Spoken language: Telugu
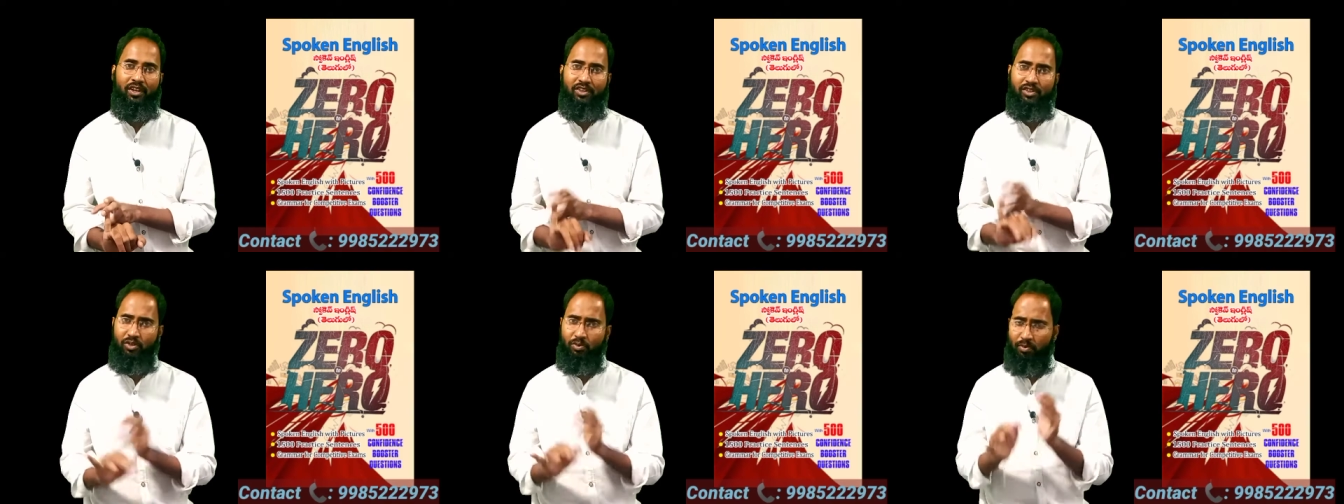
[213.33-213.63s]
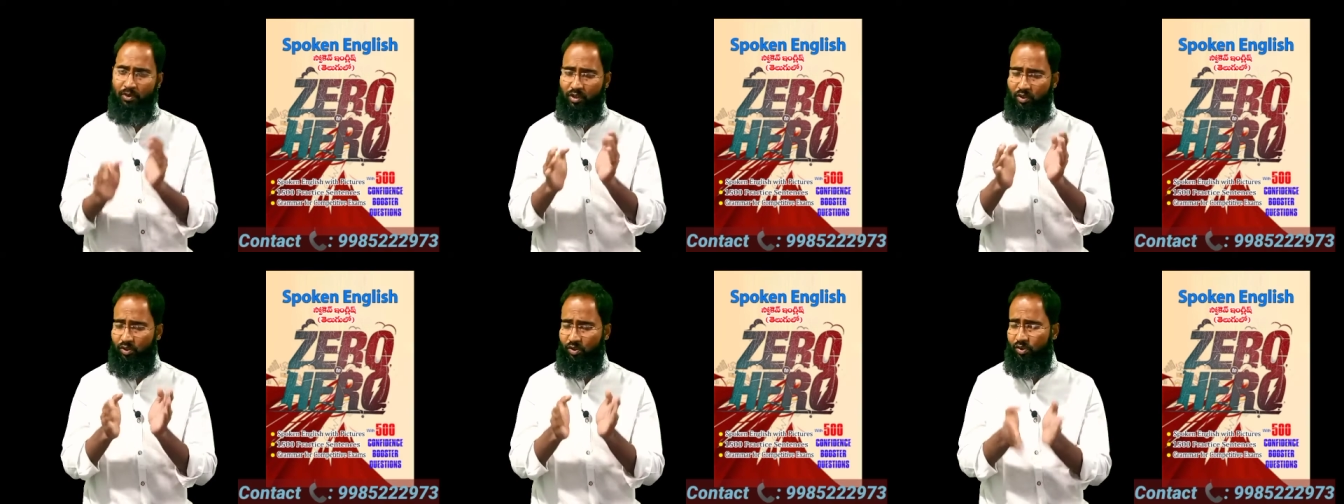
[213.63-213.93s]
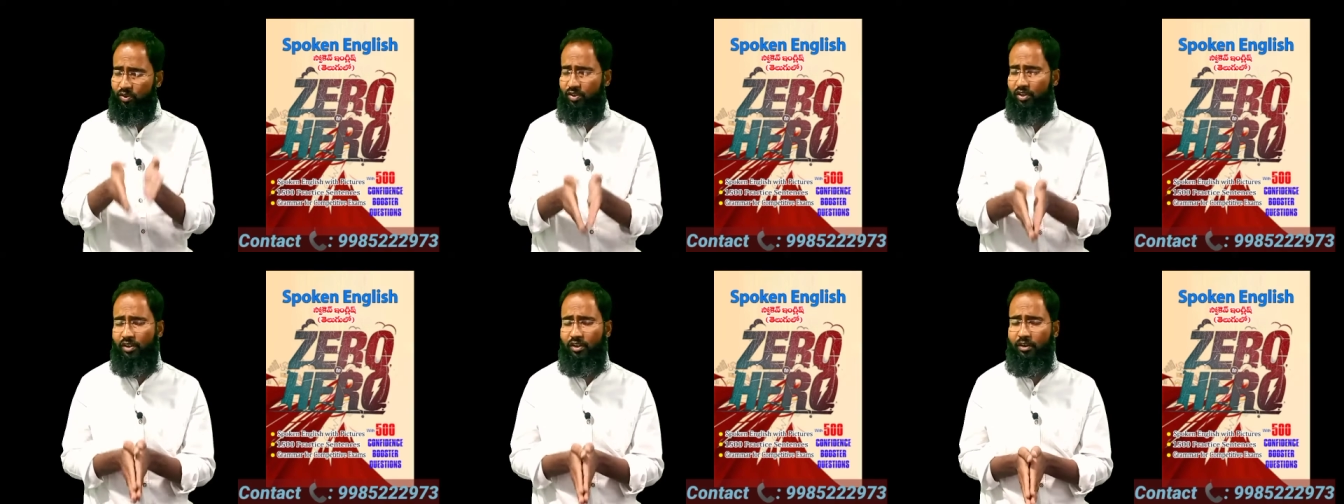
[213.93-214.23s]
సో మీలో
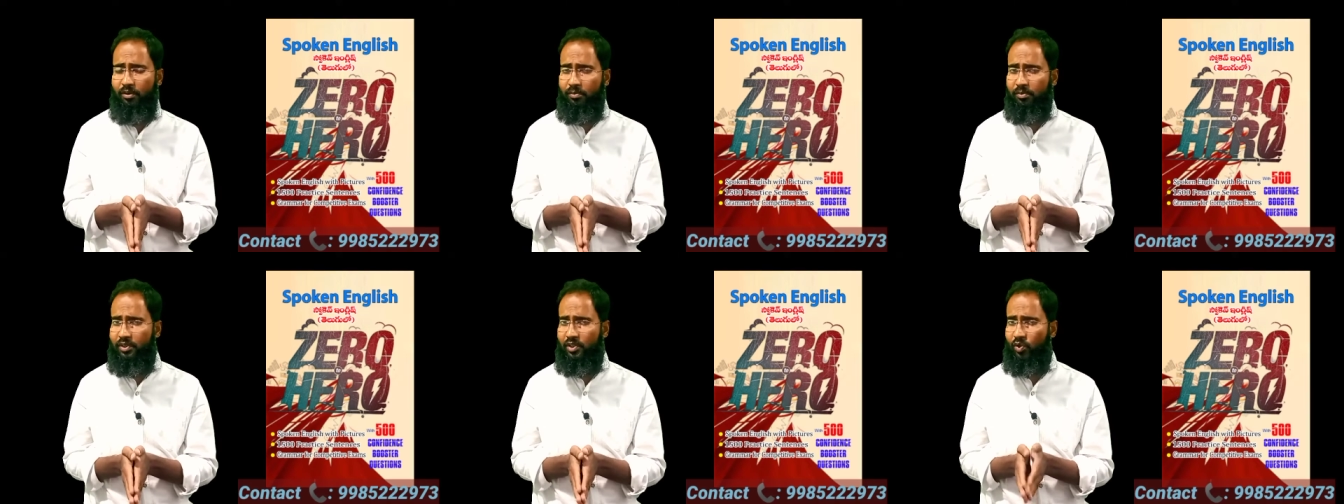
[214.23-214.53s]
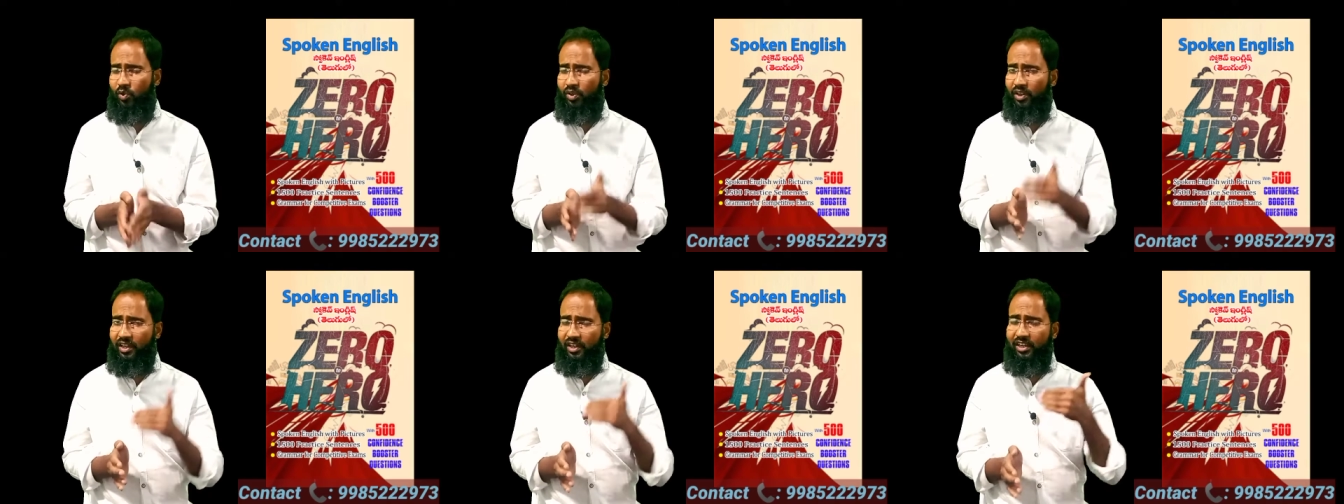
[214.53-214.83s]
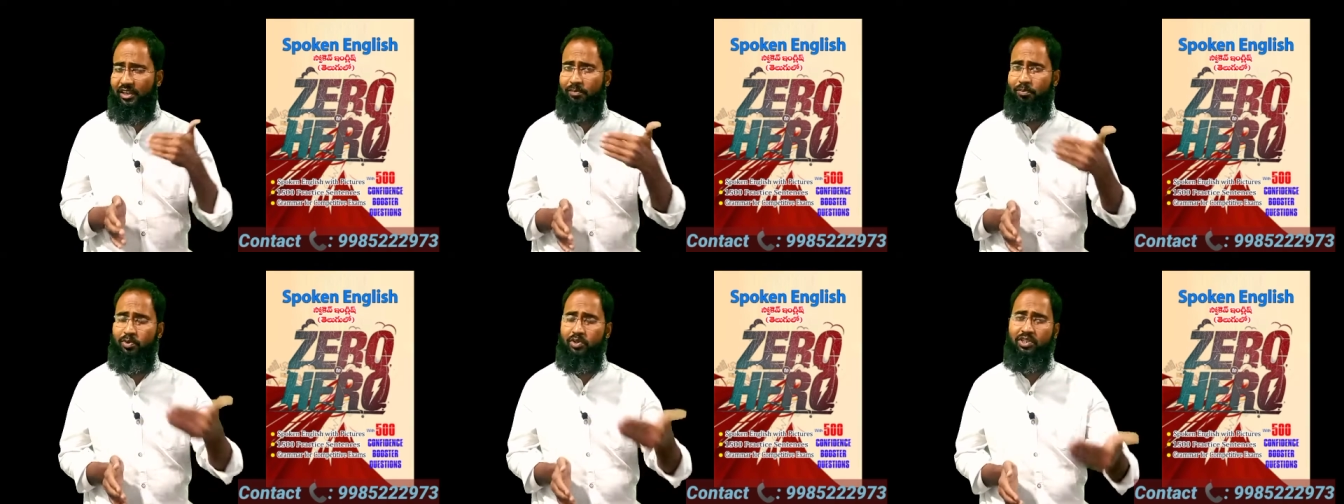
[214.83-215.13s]
మీకు ఎవరికైనా
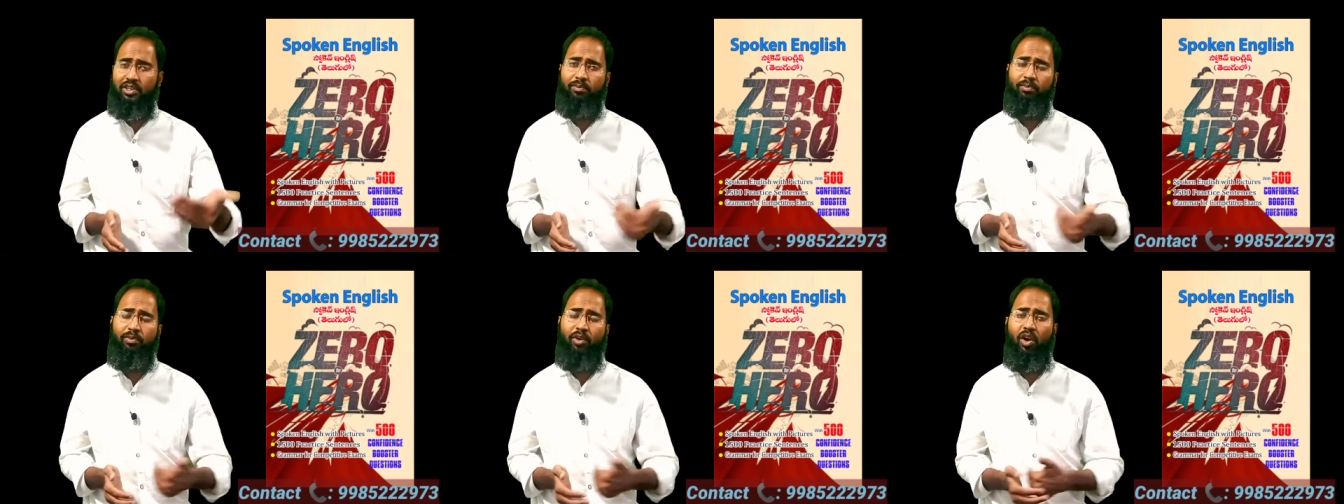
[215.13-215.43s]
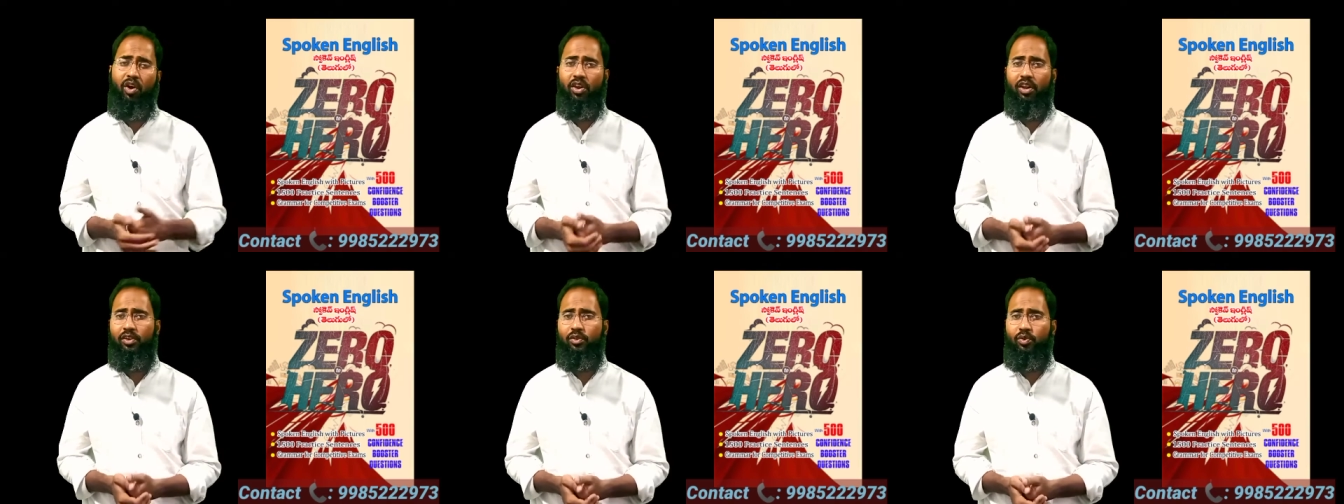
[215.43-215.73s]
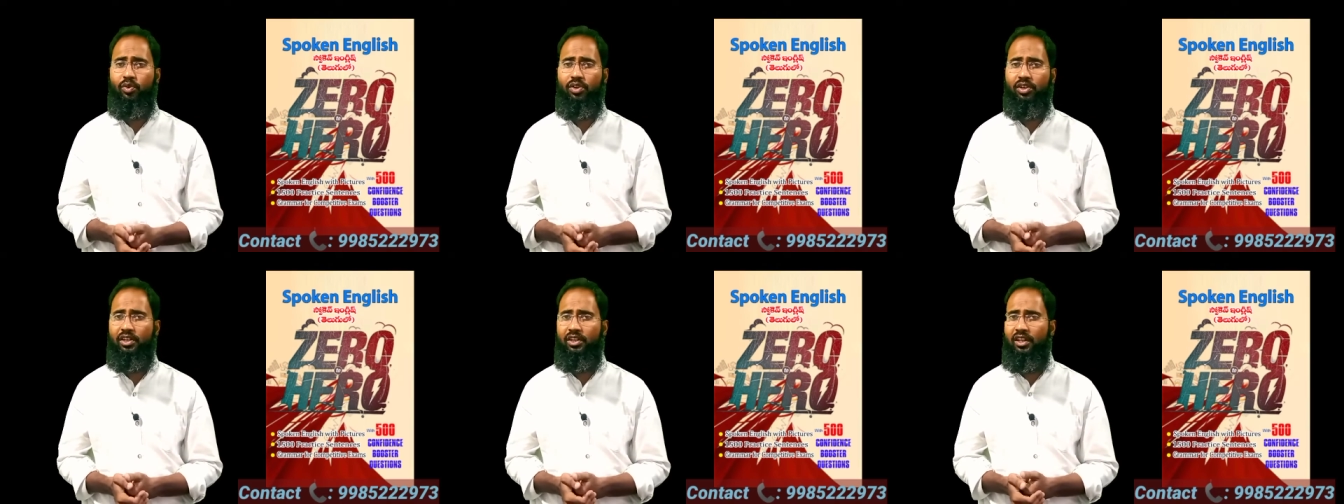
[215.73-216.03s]
ఈ పుస్తకం
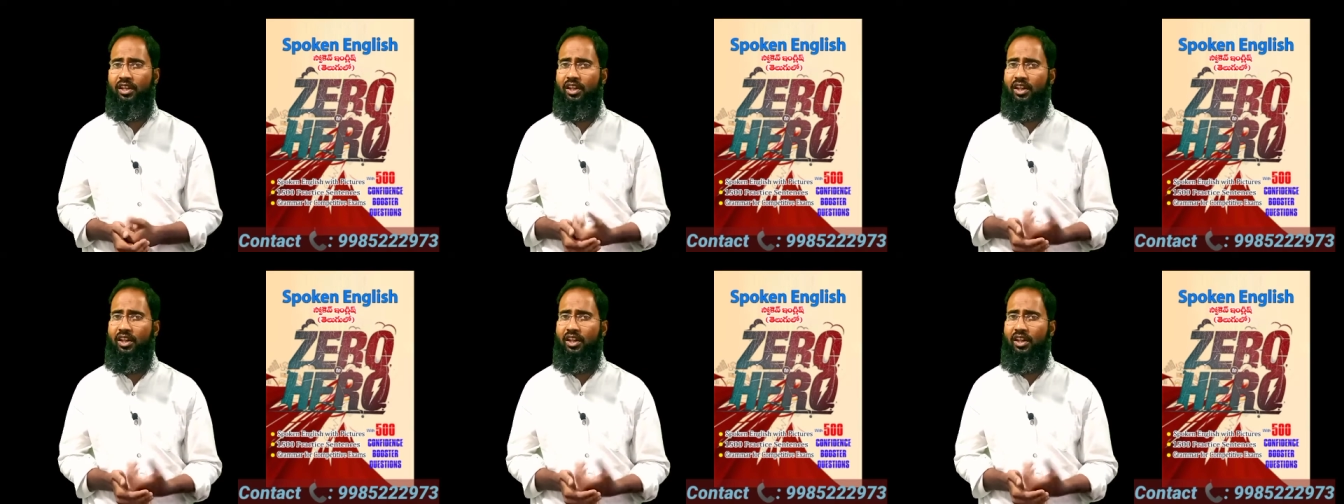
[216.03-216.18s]
కావాలనుకుంటే